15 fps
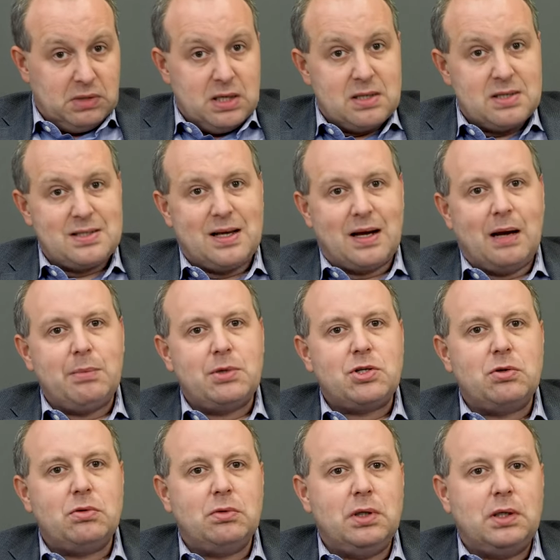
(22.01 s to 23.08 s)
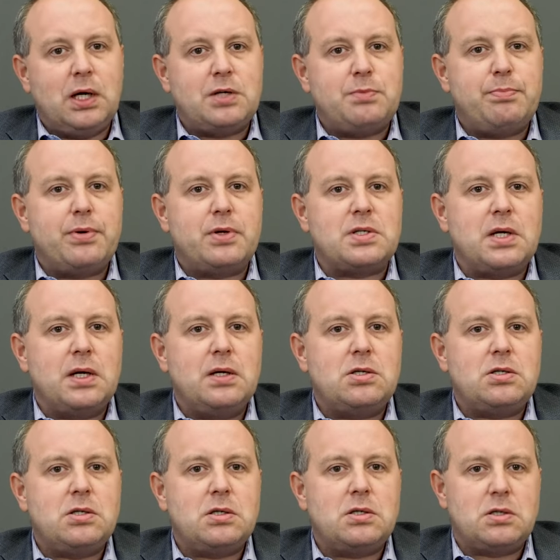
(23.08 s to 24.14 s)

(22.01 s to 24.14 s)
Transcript: Staramy się unikać prozaicznych